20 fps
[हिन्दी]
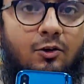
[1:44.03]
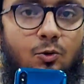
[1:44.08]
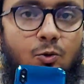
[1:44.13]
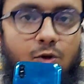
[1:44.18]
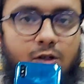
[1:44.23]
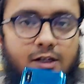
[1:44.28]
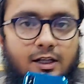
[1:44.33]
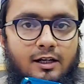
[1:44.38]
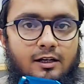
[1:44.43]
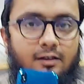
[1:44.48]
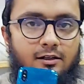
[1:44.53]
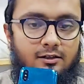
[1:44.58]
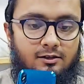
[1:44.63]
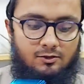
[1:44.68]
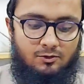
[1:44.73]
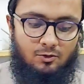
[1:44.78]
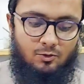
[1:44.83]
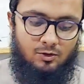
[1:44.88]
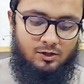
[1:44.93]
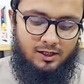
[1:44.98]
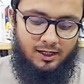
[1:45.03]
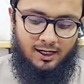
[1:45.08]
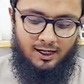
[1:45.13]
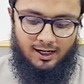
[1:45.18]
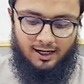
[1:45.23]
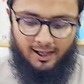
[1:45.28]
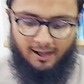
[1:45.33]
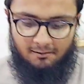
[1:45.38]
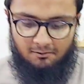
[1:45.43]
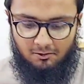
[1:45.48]
हैं टोटल टोटल
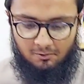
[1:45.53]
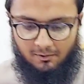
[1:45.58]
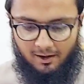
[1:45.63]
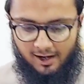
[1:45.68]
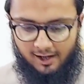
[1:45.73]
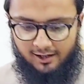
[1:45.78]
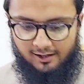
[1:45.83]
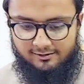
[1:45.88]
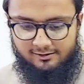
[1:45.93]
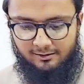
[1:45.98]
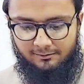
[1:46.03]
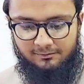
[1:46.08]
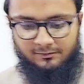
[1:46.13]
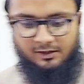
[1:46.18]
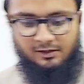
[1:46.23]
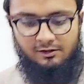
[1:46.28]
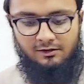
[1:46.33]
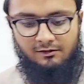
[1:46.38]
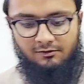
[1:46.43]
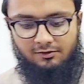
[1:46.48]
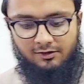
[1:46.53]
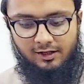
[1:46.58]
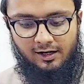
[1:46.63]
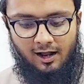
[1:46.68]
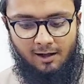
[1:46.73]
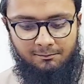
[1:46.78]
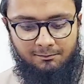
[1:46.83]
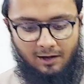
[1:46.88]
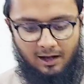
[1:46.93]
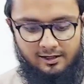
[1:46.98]
नए मोबाइल है सब फिर
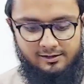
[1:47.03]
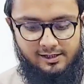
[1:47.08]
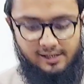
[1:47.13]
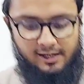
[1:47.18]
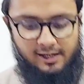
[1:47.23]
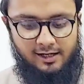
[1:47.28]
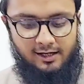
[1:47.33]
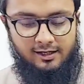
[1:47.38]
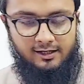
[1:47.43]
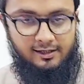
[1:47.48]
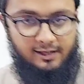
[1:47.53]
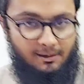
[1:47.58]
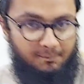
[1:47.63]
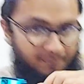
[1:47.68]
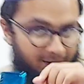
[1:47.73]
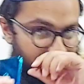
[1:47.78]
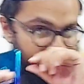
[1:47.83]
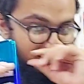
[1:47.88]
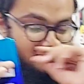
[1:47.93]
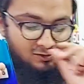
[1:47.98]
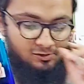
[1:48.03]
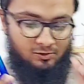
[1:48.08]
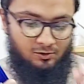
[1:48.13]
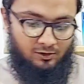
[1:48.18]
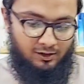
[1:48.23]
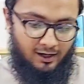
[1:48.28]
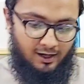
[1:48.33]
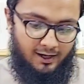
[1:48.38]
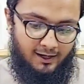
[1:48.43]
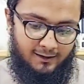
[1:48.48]
आप आ जाइए ये पैंतीस सौ
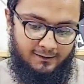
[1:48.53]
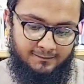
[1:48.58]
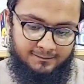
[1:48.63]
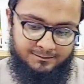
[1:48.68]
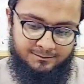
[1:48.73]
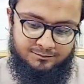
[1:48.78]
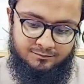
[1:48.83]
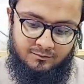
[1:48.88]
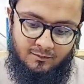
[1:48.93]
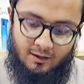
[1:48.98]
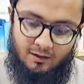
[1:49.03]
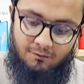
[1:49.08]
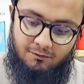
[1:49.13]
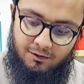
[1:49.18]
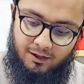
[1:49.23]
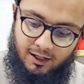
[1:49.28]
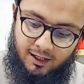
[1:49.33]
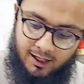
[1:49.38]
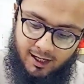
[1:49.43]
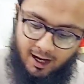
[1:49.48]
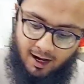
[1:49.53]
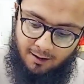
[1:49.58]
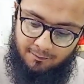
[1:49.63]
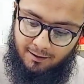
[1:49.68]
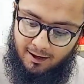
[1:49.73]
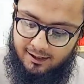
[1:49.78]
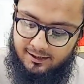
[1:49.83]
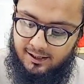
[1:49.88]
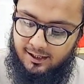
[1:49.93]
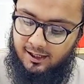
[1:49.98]
का है फिर ये
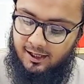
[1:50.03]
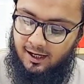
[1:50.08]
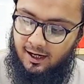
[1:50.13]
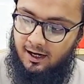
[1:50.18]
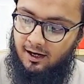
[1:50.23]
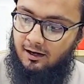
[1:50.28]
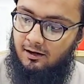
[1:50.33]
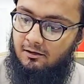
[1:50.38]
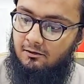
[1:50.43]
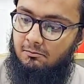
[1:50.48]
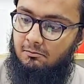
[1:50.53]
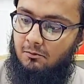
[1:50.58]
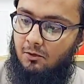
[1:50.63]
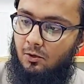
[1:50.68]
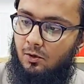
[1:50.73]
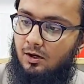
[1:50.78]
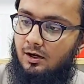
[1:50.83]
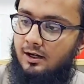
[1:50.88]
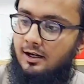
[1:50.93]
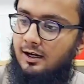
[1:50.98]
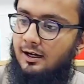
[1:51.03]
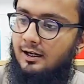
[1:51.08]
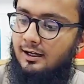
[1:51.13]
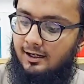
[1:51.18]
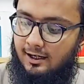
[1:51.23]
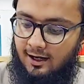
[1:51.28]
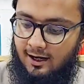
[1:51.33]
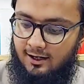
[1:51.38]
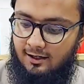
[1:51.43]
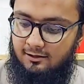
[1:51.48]
आप आ जाइए बोल्ट
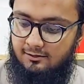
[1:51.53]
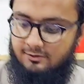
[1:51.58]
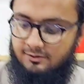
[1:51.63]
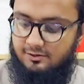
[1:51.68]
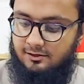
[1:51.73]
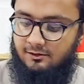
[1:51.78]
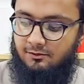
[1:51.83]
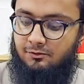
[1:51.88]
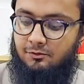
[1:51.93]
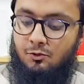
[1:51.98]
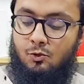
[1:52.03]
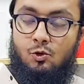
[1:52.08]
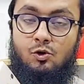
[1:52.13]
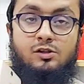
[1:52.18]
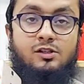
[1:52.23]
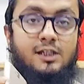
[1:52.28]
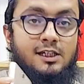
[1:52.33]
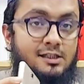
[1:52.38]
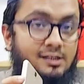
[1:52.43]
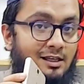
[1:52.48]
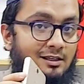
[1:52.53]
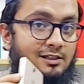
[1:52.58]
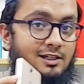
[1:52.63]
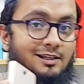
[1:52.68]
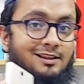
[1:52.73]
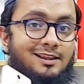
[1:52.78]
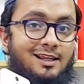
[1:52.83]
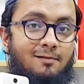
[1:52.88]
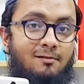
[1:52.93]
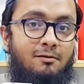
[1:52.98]
अल्ट्रा फोर जी
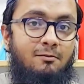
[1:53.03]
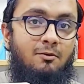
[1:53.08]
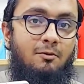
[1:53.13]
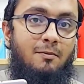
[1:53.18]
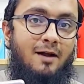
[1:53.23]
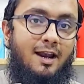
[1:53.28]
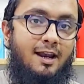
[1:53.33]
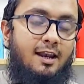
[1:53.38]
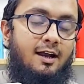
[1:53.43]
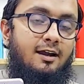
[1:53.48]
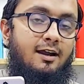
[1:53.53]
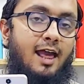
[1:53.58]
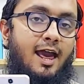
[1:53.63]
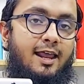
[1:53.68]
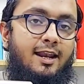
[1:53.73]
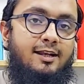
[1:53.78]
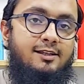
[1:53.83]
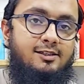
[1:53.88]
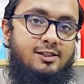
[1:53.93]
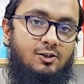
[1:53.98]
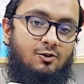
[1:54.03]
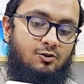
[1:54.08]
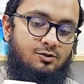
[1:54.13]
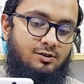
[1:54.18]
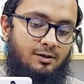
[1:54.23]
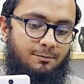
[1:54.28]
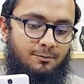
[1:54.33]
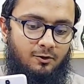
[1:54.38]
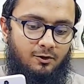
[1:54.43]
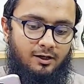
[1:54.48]
जितने भी मोबाइल हैं डायरेक्ट जियो
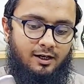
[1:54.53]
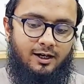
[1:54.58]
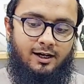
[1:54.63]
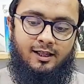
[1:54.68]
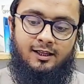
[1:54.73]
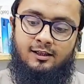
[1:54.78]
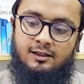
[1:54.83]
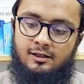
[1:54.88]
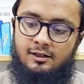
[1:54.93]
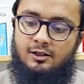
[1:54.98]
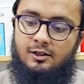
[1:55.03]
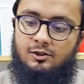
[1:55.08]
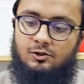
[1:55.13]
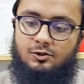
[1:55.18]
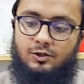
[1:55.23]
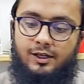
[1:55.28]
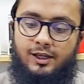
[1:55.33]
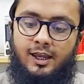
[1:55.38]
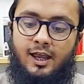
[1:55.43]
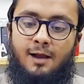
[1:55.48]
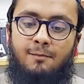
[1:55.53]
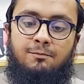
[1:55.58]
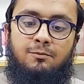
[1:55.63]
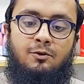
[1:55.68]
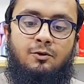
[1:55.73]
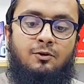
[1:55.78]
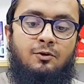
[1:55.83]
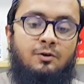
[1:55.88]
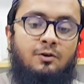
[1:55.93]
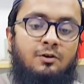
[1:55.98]
सपोर्टेड है तो ये
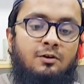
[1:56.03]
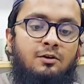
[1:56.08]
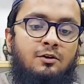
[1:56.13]
आपको